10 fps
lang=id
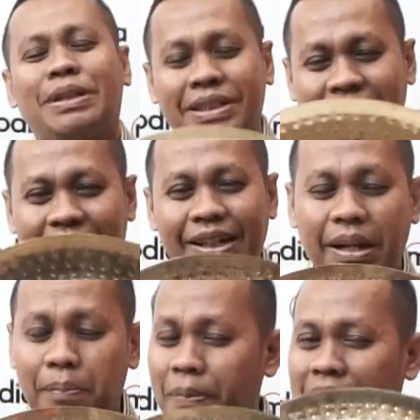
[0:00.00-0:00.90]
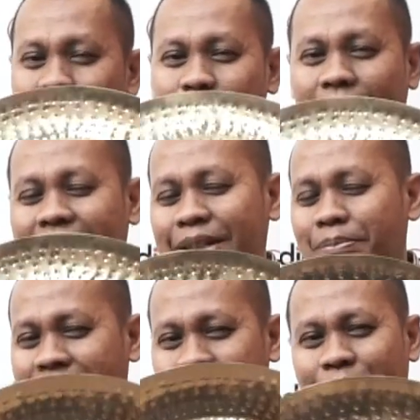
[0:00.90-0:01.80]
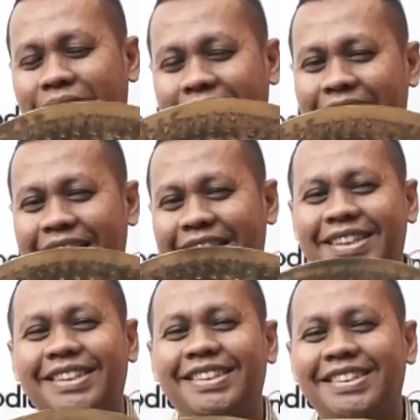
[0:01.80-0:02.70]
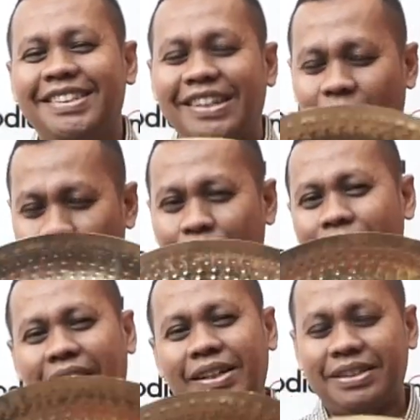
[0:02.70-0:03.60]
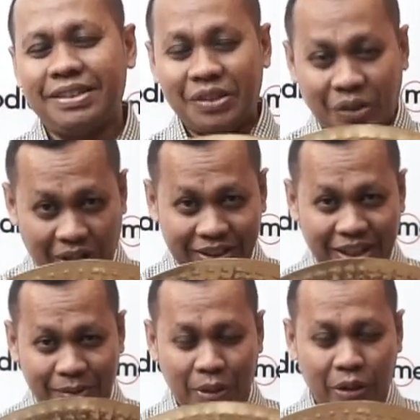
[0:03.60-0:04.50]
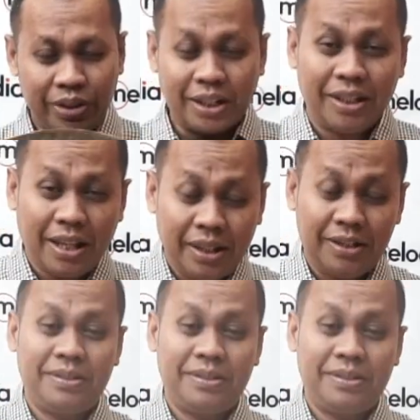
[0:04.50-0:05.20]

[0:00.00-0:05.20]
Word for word: mencari menemukan simbal seperti ini. Oke banget koleksi dari Melodia kita.